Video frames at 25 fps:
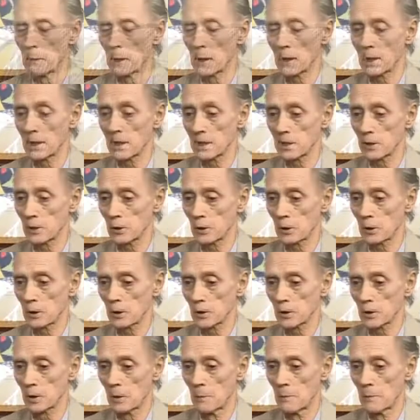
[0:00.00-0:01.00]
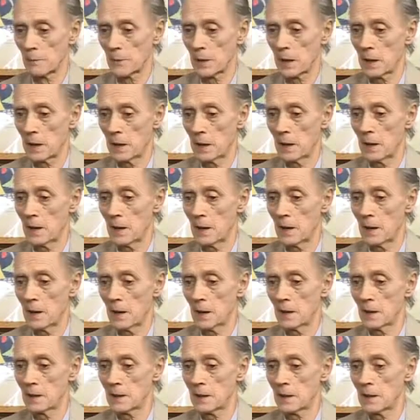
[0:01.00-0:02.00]
maestros
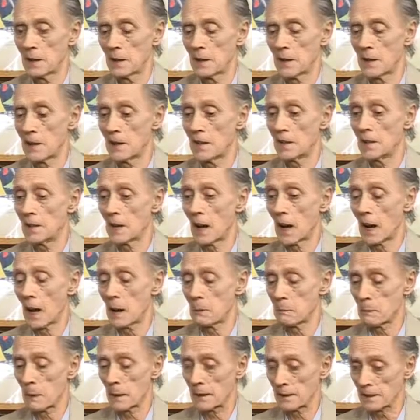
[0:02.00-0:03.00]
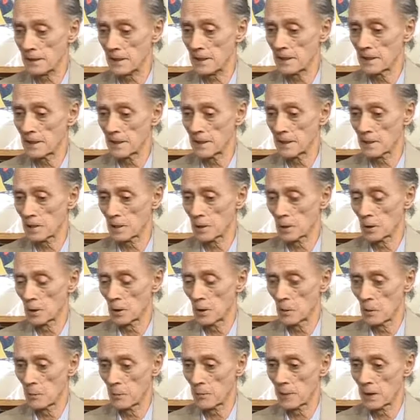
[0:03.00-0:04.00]
y aparte de
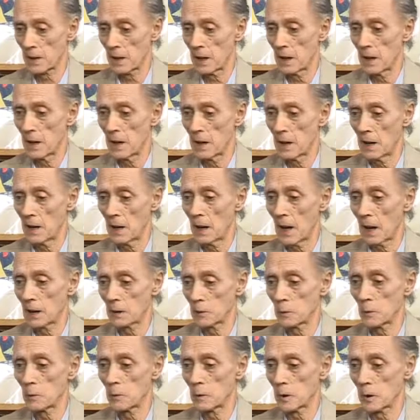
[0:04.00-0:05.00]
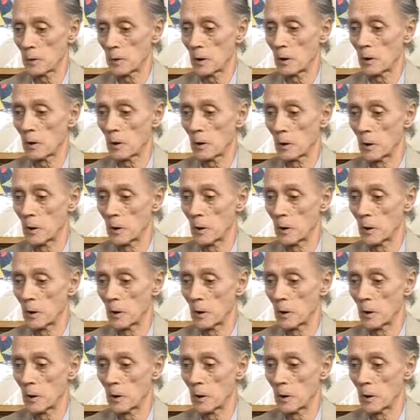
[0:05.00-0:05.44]
eso, algunos de los